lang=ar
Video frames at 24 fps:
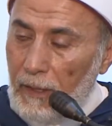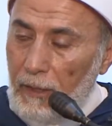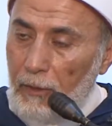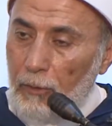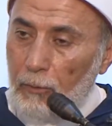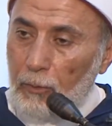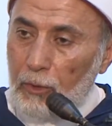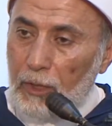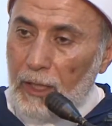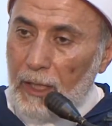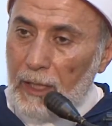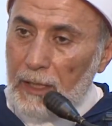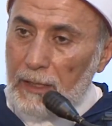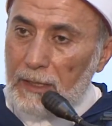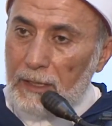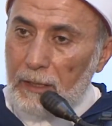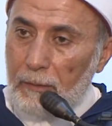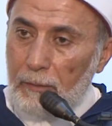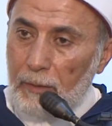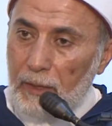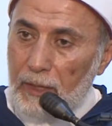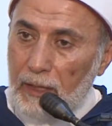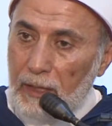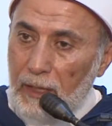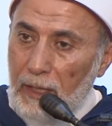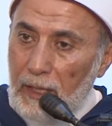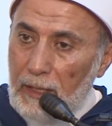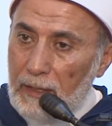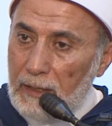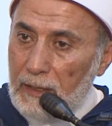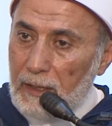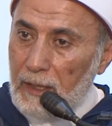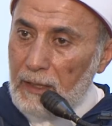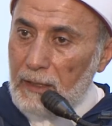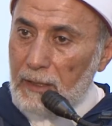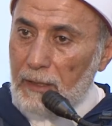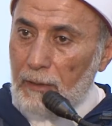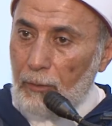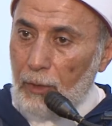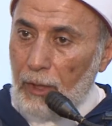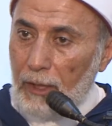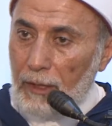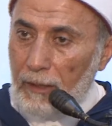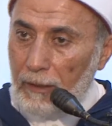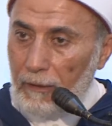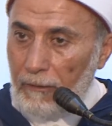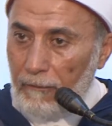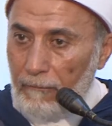لأنه متأثر باتجاه سياسي
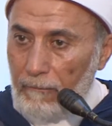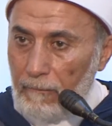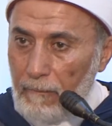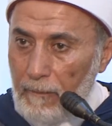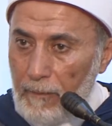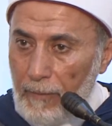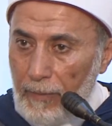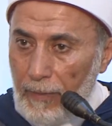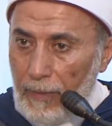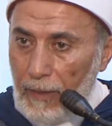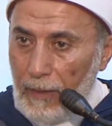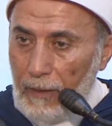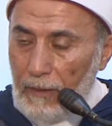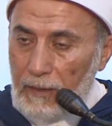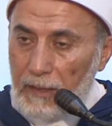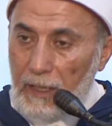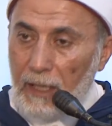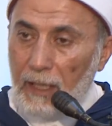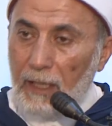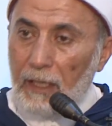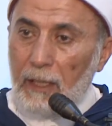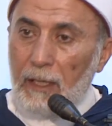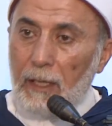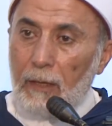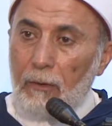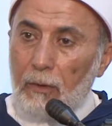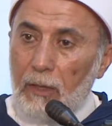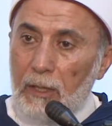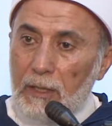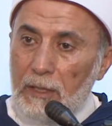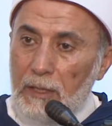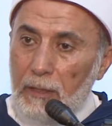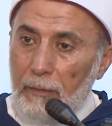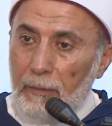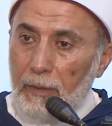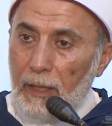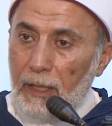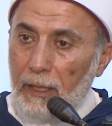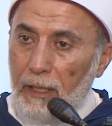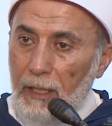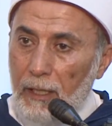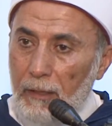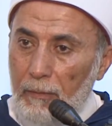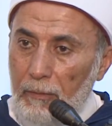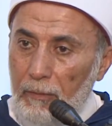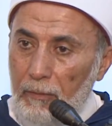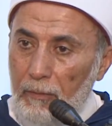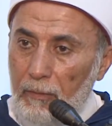معين زي النواصب
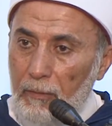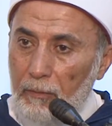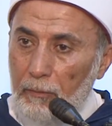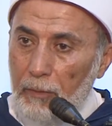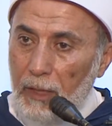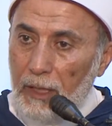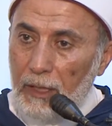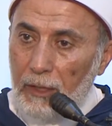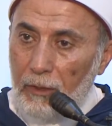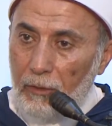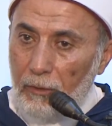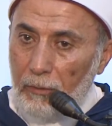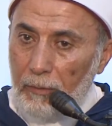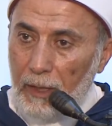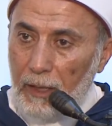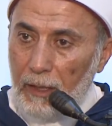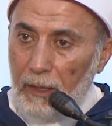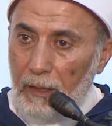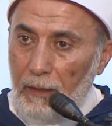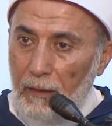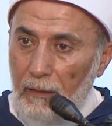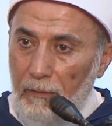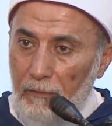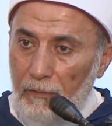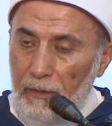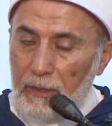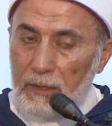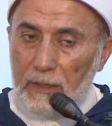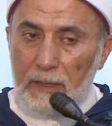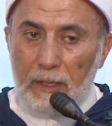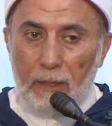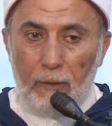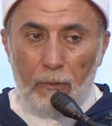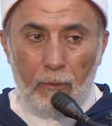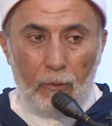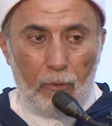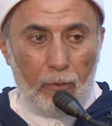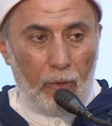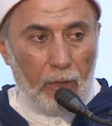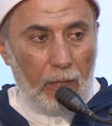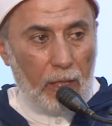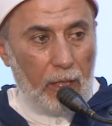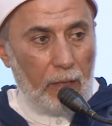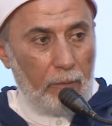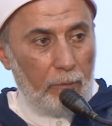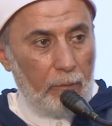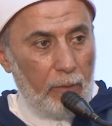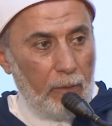أيام بني أمية فسروا
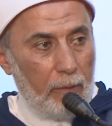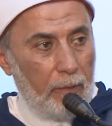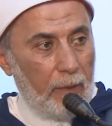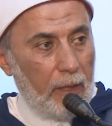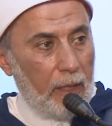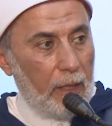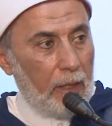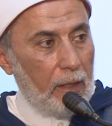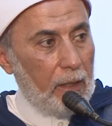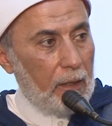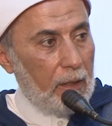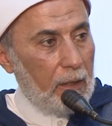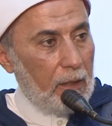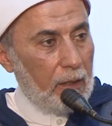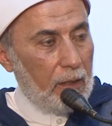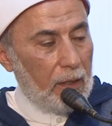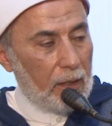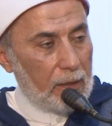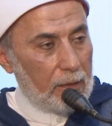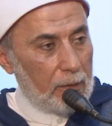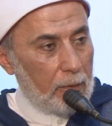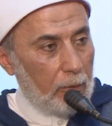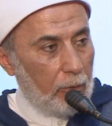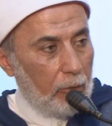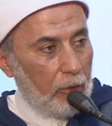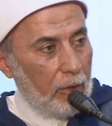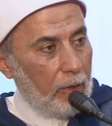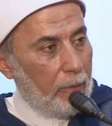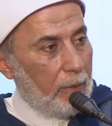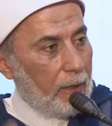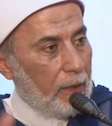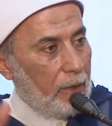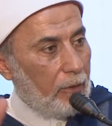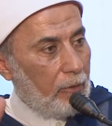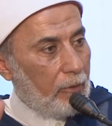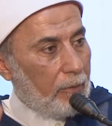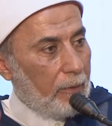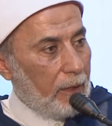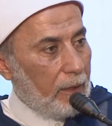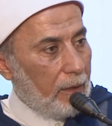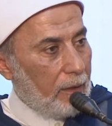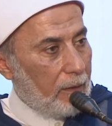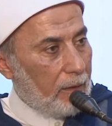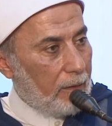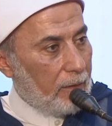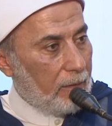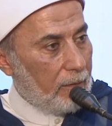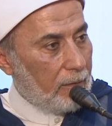القرآن بما يصلح لبني أمية
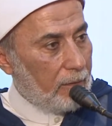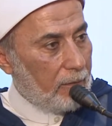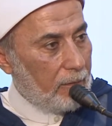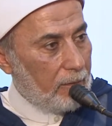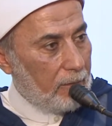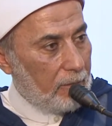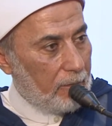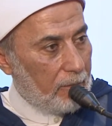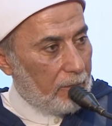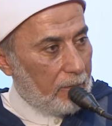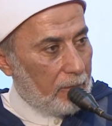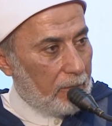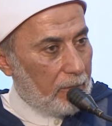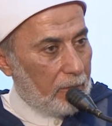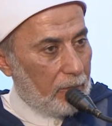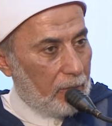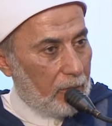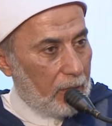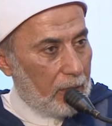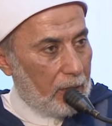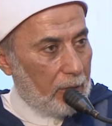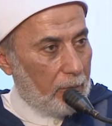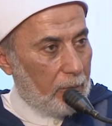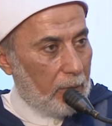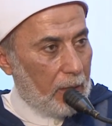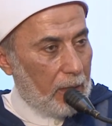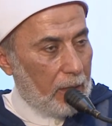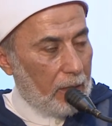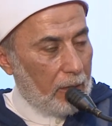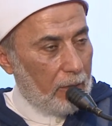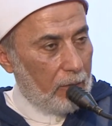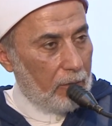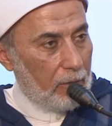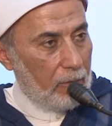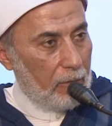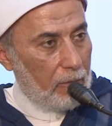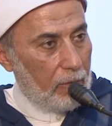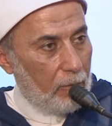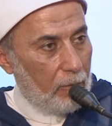واخد بالك